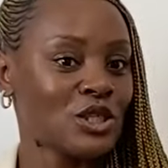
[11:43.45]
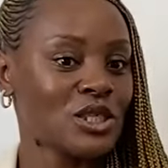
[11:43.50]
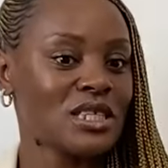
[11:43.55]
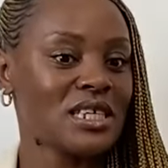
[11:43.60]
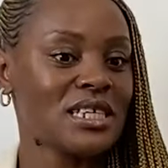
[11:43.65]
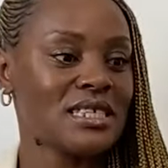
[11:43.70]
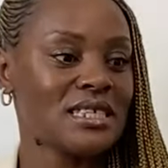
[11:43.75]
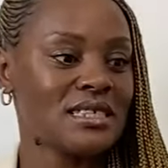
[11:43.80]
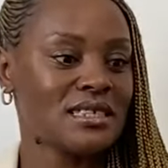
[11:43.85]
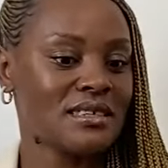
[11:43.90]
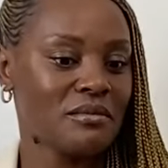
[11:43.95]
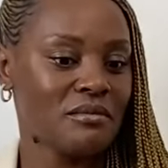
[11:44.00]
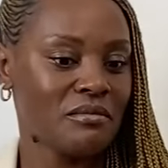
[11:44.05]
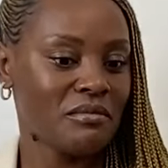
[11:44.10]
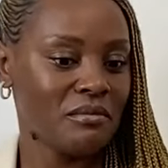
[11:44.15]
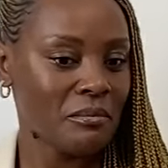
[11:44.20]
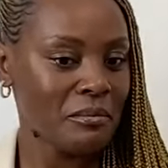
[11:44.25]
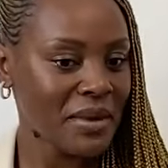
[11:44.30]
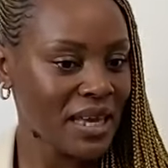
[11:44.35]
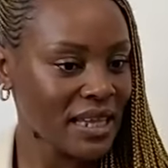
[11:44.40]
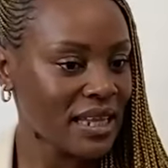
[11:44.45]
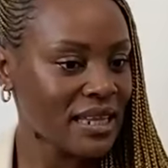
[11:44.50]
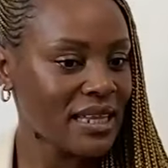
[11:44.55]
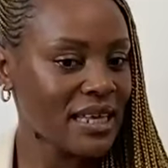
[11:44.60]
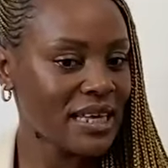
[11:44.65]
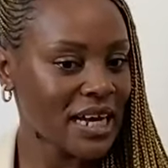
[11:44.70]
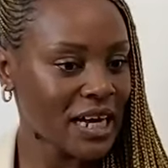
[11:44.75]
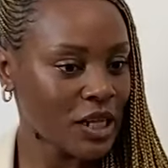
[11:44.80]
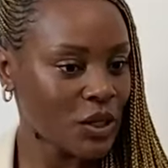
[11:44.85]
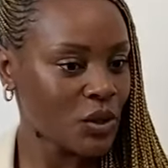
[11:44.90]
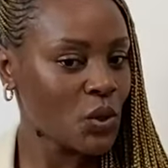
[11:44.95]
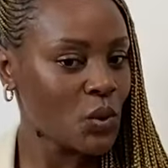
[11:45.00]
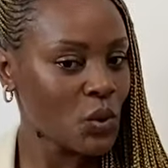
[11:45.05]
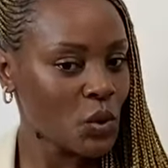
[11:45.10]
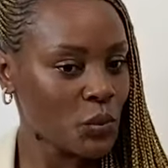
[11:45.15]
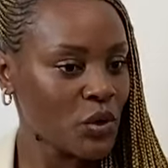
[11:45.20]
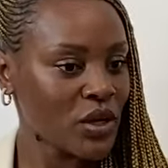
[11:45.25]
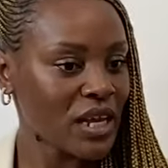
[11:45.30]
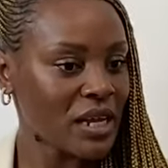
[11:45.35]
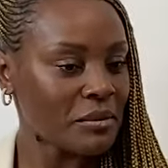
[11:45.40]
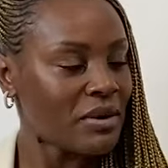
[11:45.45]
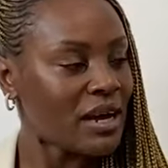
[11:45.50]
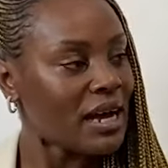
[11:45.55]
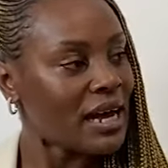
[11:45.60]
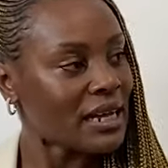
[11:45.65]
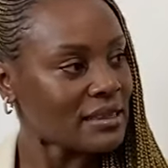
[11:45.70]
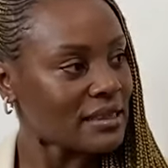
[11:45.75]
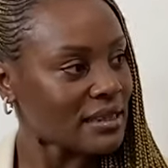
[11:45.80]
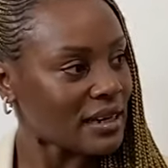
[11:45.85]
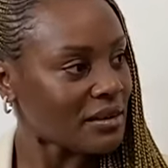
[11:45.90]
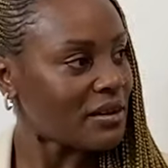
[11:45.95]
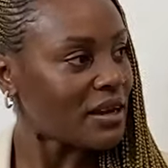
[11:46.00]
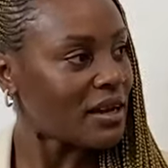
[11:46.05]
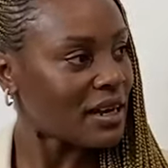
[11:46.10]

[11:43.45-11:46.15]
Entonces, me he dedicado en cuerpo y alma a